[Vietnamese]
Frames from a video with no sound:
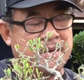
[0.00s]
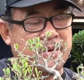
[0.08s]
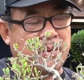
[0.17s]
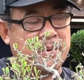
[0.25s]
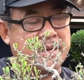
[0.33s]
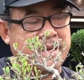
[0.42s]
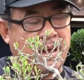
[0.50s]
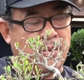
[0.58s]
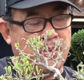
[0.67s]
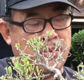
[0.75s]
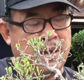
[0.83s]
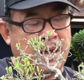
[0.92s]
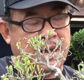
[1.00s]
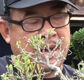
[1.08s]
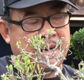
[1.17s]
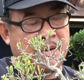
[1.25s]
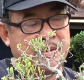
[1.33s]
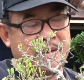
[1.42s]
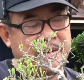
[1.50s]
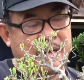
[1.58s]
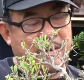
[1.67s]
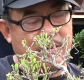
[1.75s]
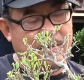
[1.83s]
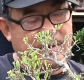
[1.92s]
rủ đi nhậu à, rủ như nhậu